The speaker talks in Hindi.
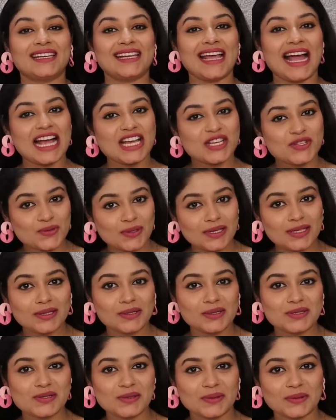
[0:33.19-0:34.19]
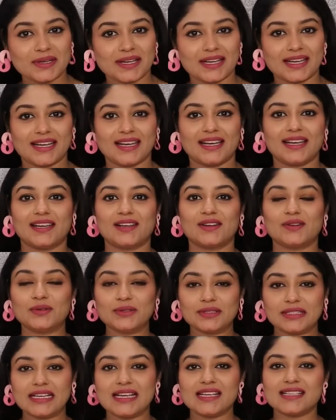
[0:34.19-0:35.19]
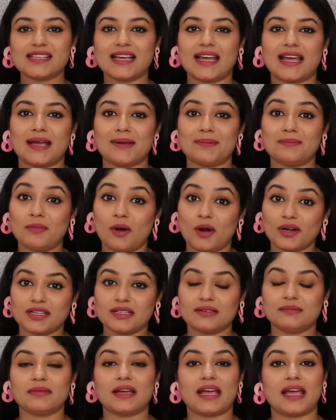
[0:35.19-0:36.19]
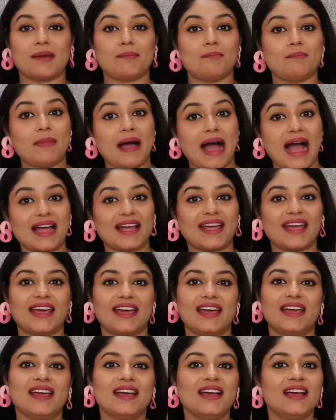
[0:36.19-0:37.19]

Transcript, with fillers: कैजुअल लुक्स होंगे कुर्तीज़ हैं बॉटम है बैग है